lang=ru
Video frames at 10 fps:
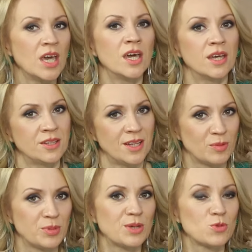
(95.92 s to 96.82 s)
Это
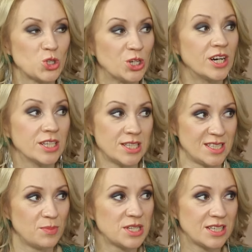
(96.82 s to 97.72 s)
так, потому что, как ты
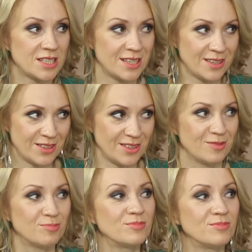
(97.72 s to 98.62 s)
сама сказала,